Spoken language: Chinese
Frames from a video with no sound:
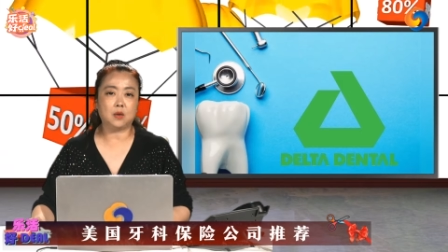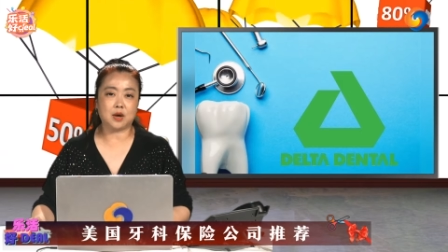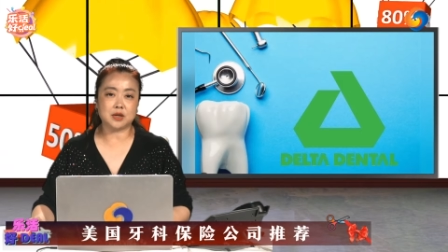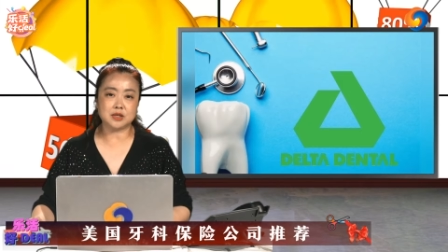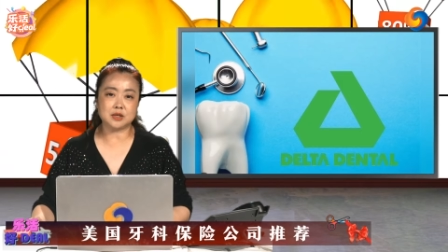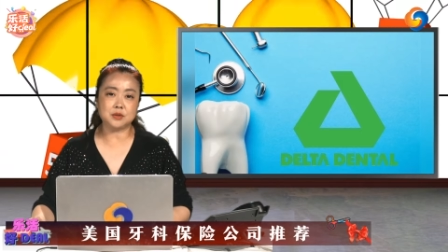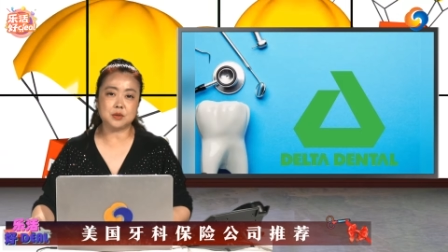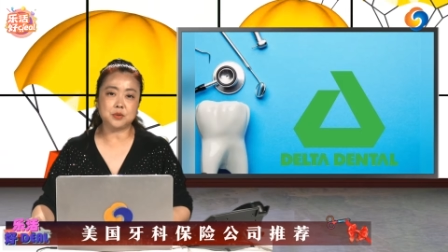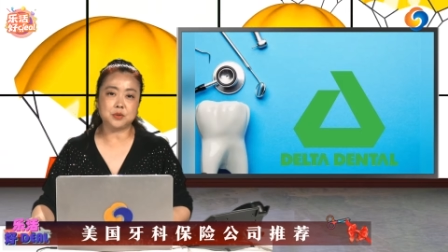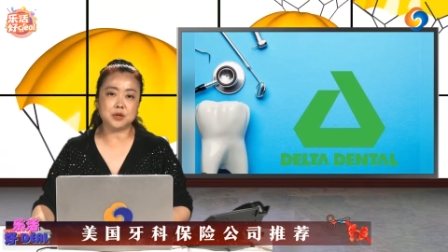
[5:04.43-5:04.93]
华
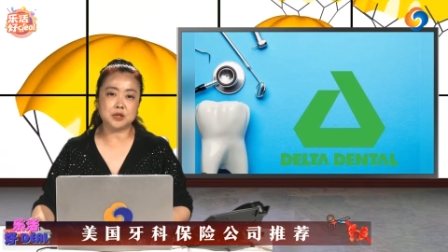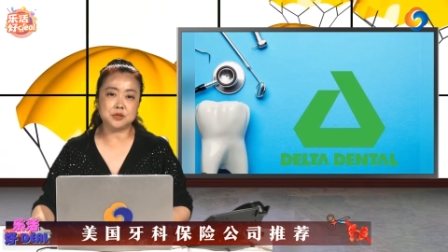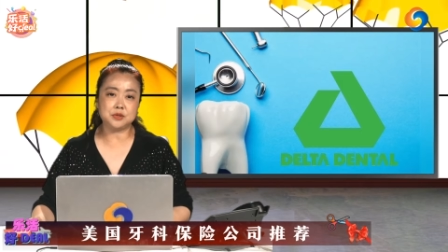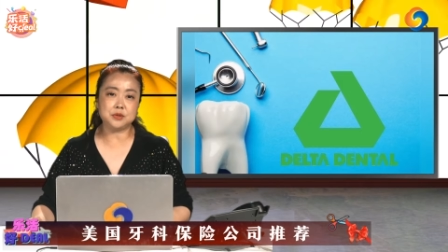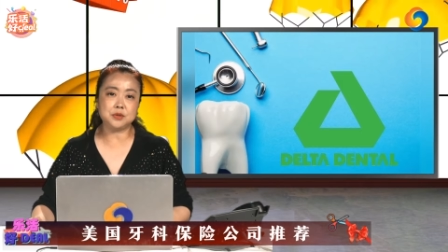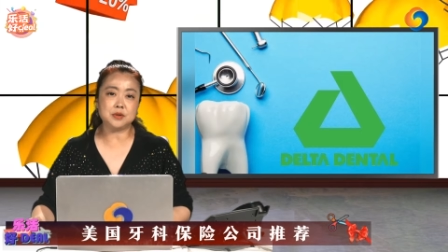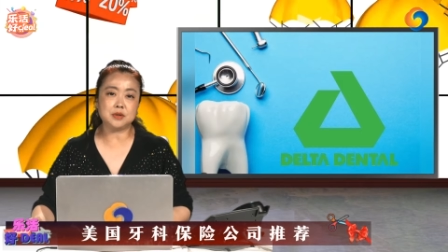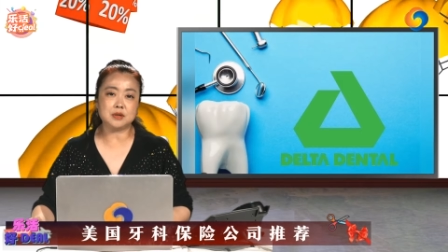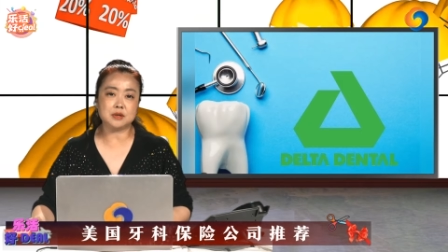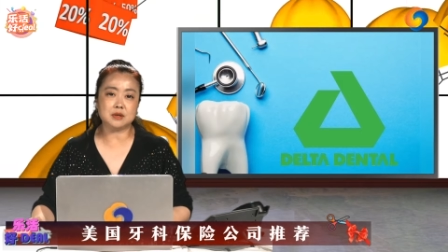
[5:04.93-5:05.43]
盛顿特
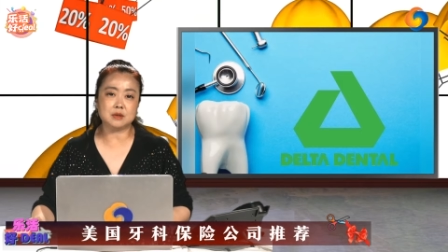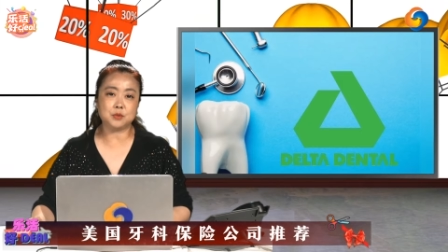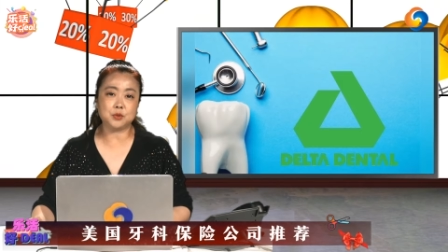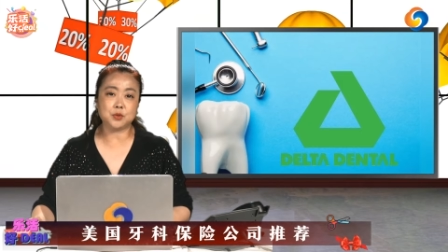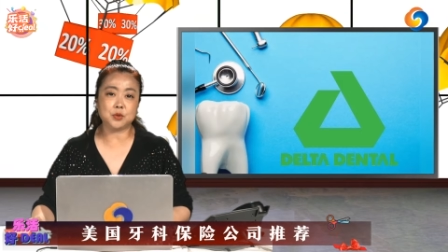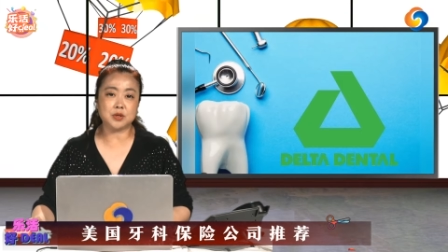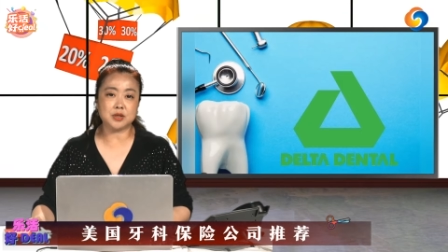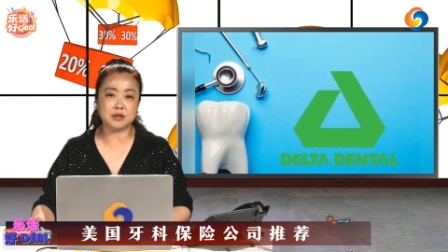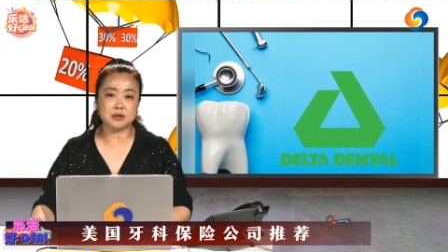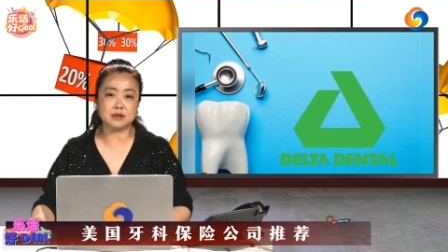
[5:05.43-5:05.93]
区和波
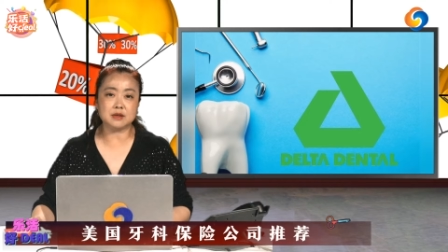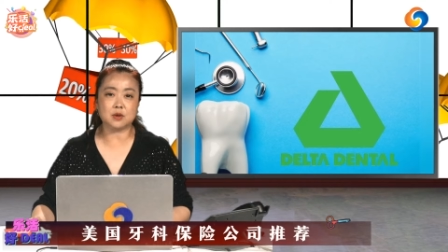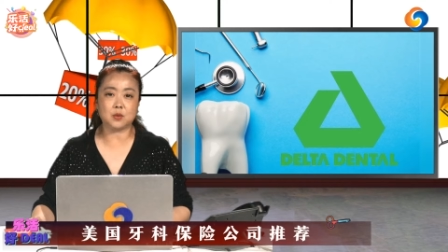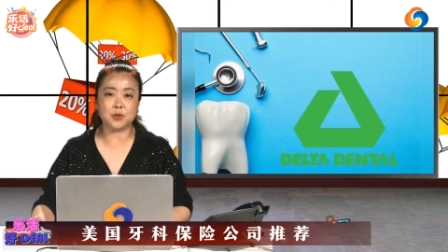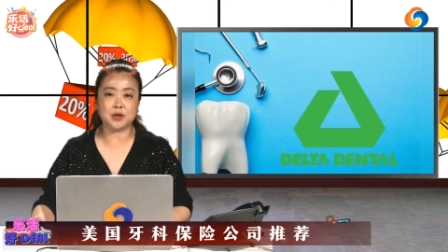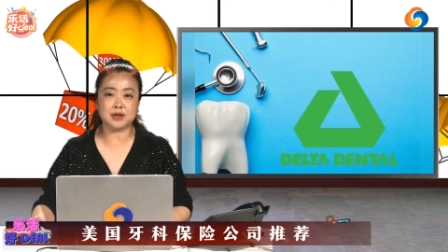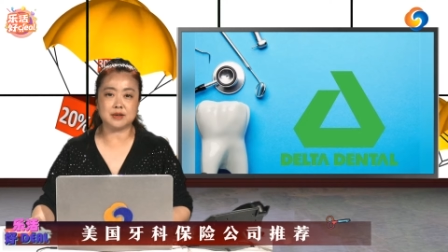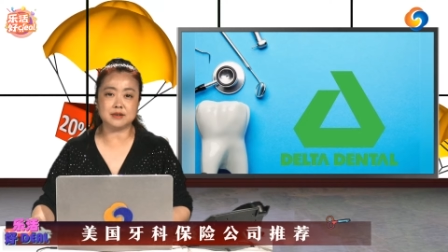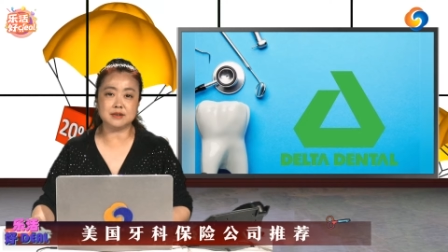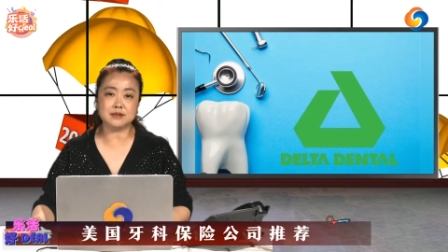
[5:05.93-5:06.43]
多黎各
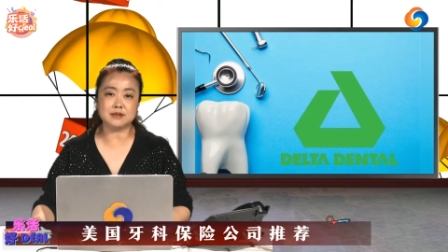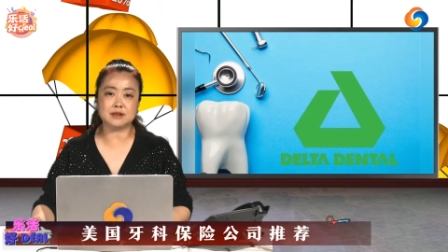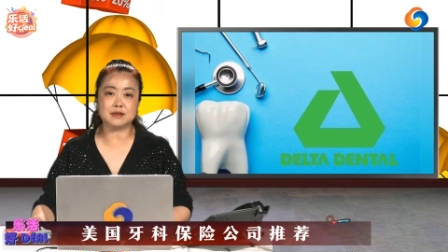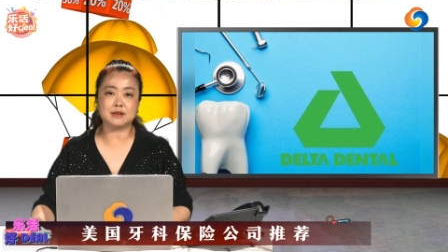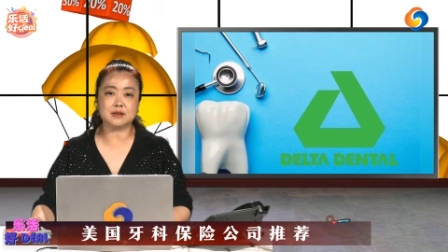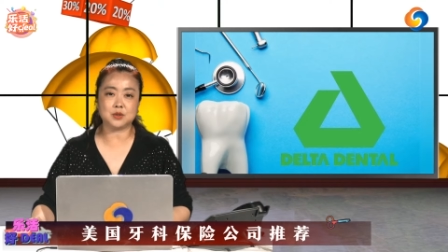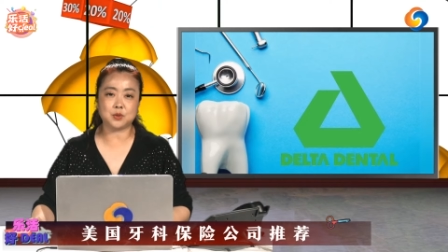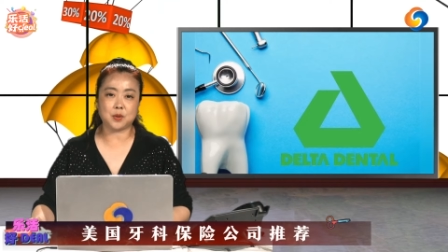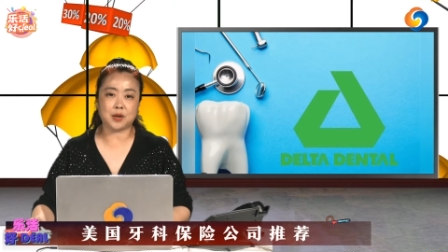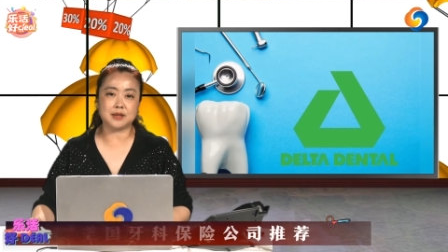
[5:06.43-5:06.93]
为个人
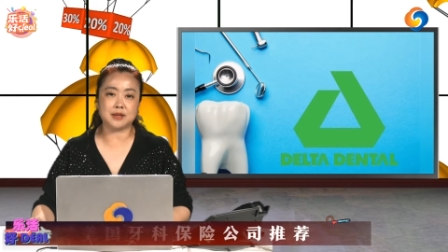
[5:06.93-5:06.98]
和团